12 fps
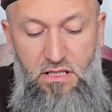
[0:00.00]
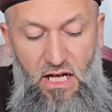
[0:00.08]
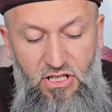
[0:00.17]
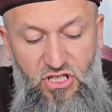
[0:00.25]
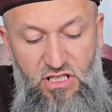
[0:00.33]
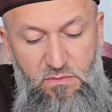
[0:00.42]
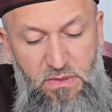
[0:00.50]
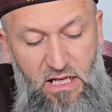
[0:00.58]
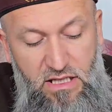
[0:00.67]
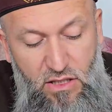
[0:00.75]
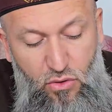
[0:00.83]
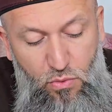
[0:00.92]
Gel şimdi
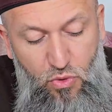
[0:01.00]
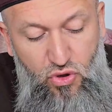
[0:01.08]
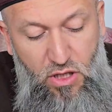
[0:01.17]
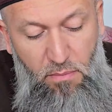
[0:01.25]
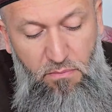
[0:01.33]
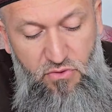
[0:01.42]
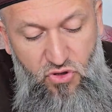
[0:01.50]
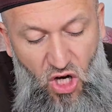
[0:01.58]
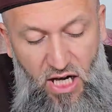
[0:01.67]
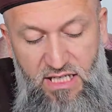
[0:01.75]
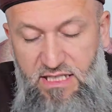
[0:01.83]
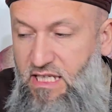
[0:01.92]
millete gümüş kap
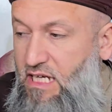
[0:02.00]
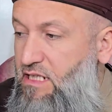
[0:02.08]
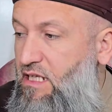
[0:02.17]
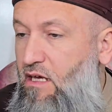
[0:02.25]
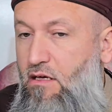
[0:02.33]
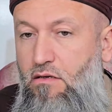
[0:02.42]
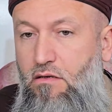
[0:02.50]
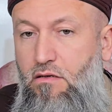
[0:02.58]
caiz değil de.